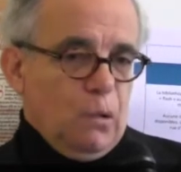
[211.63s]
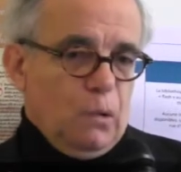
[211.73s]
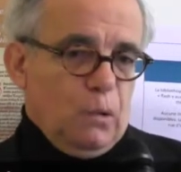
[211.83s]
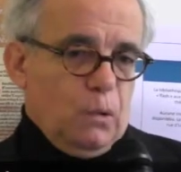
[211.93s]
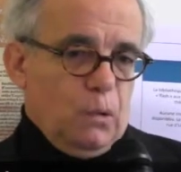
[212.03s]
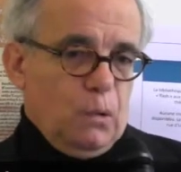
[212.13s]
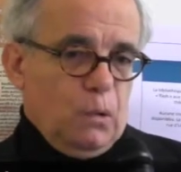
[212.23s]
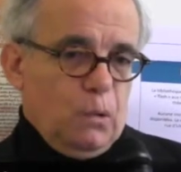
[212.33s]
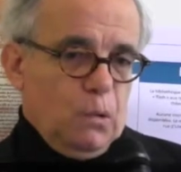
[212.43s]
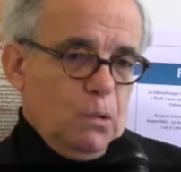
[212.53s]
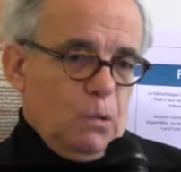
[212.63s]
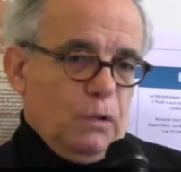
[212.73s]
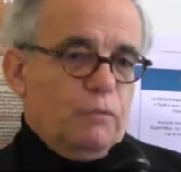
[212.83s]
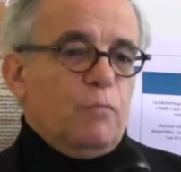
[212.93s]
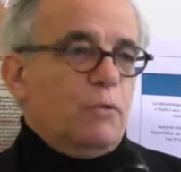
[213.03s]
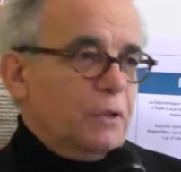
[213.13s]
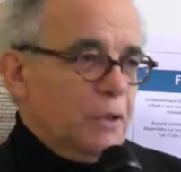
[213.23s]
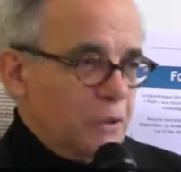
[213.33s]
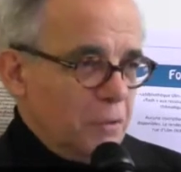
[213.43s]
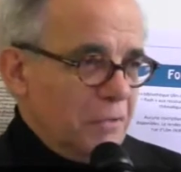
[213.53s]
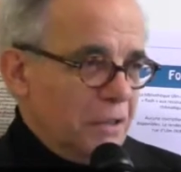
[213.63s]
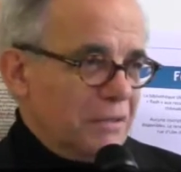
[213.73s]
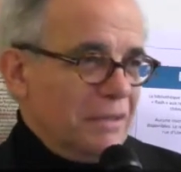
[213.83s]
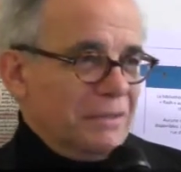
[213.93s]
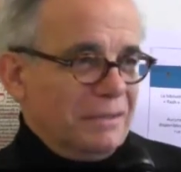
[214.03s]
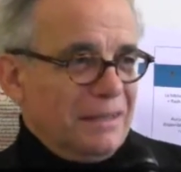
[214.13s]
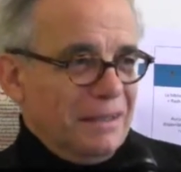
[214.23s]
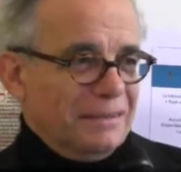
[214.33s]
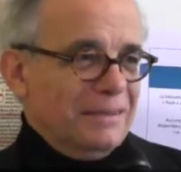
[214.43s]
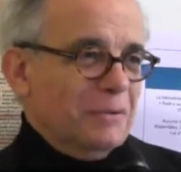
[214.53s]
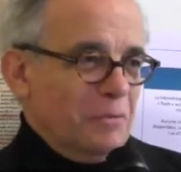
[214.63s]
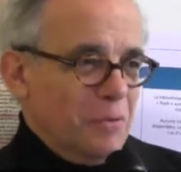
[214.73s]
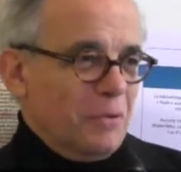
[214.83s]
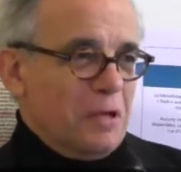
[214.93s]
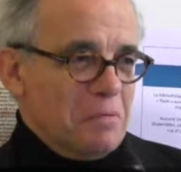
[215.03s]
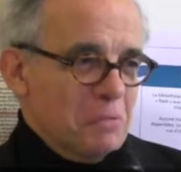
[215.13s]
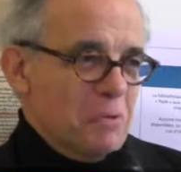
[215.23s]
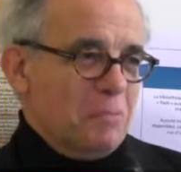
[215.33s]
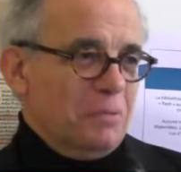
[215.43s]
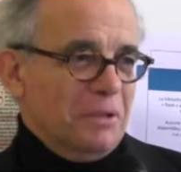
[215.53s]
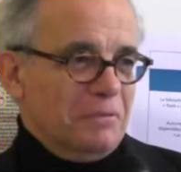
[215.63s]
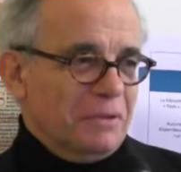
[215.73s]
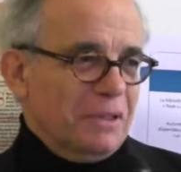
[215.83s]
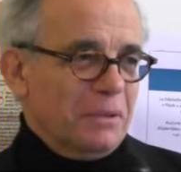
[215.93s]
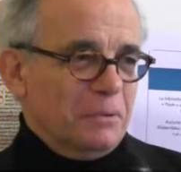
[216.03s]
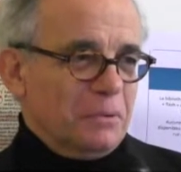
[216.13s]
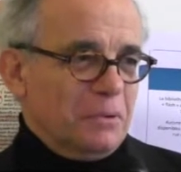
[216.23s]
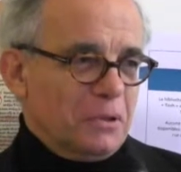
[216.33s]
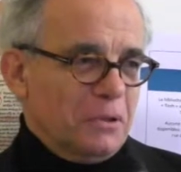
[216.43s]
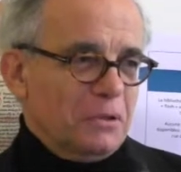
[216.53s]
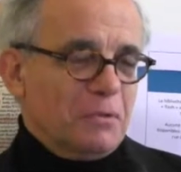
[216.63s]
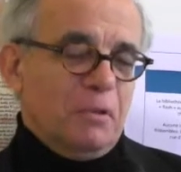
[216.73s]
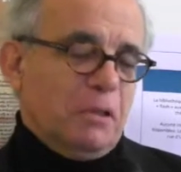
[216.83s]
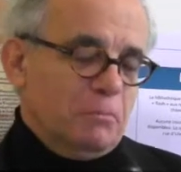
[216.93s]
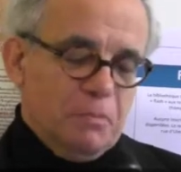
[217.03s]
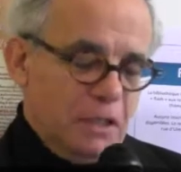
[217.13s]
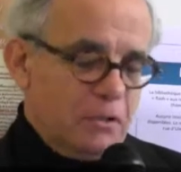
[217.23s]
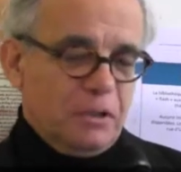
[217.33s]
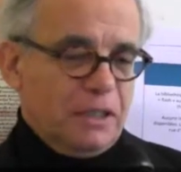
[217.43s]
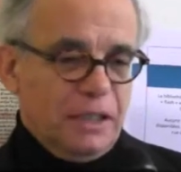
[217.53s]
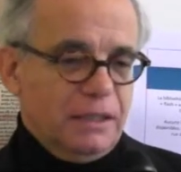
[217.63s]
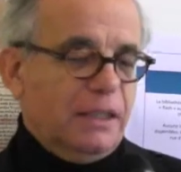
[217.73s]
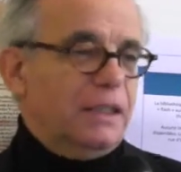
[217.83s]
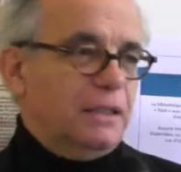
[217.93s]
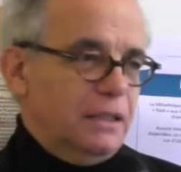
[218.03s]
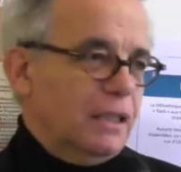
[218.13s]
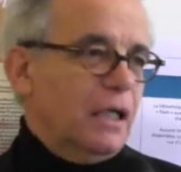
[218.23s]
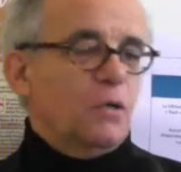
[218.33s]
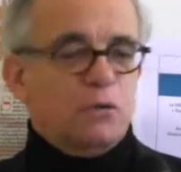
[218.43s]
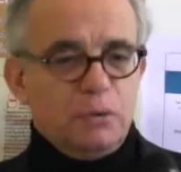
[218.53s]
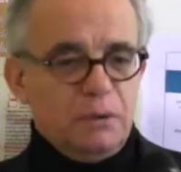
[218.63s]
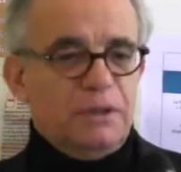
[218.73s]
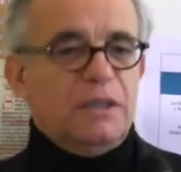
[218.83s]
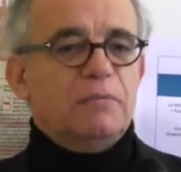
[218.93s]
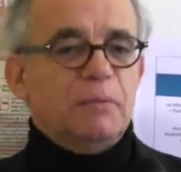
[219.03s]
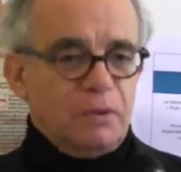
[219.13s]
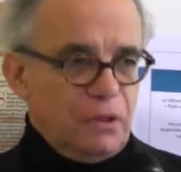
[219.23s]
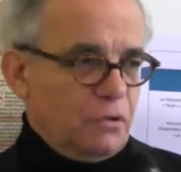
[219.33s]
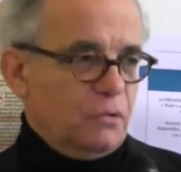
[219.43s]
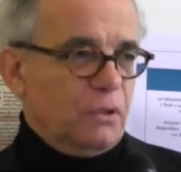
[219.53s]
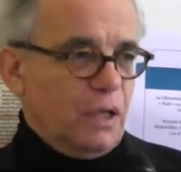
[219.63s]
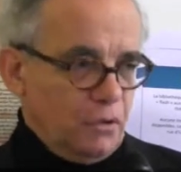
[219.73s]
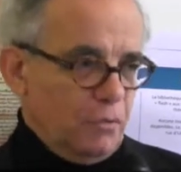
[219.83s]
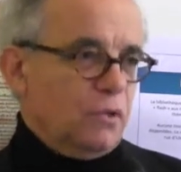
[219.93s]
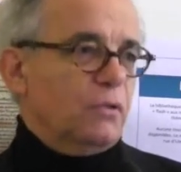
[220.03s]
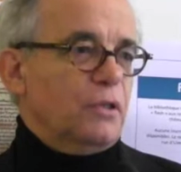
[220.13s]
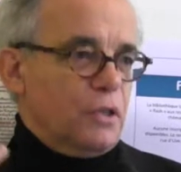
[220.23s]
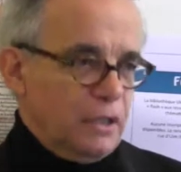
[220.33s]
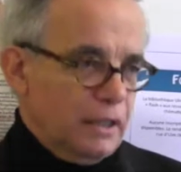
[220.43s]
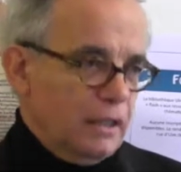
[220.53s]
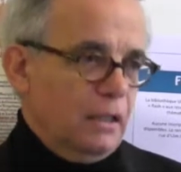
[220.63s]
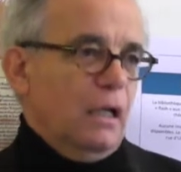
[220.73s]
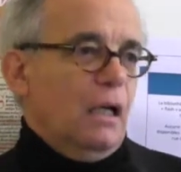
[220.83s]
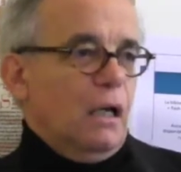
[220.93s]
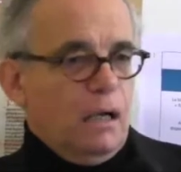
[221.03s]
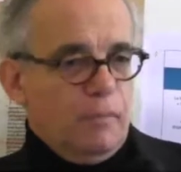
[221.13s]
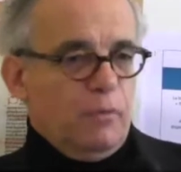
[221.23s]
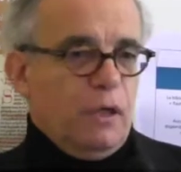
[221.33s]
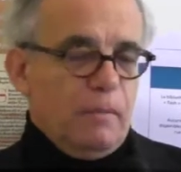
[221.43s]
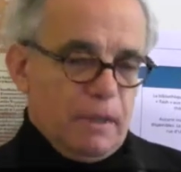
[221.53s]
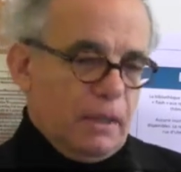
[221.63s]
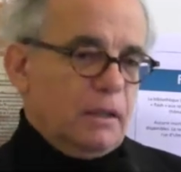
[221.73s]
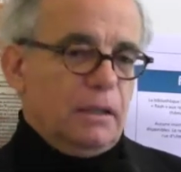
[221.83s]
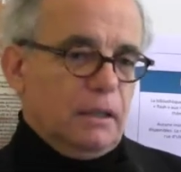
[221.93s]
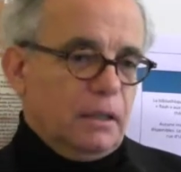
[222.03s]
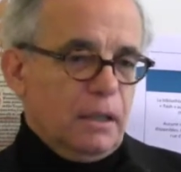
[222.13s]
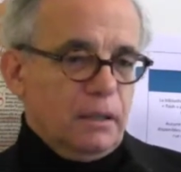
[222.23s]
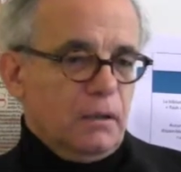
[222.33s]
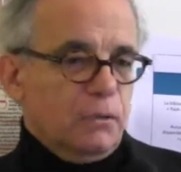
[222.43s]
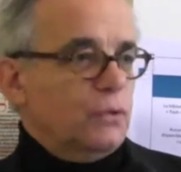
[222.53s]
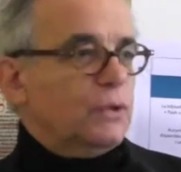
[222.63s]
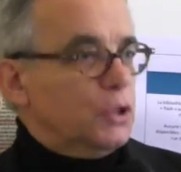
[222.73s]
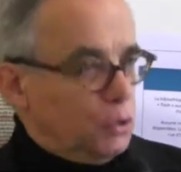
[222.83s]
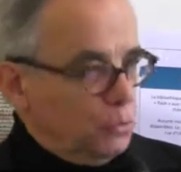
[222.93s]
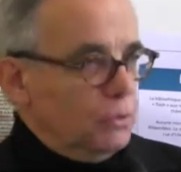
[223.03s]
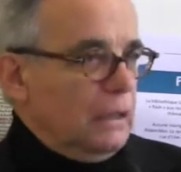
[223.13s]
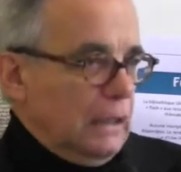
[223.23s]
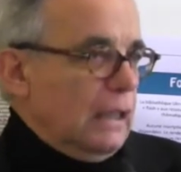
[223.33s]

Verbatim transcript: Euh, il vaut mieux d'ailleurs, comme Dasein, garder le mot en allemand pour éviter les contresens, mais l'essentiel est dit là lorsqu'on dit dispensation gratuite originaire, un peu à la manière, des guerres d'un enfant qui joue.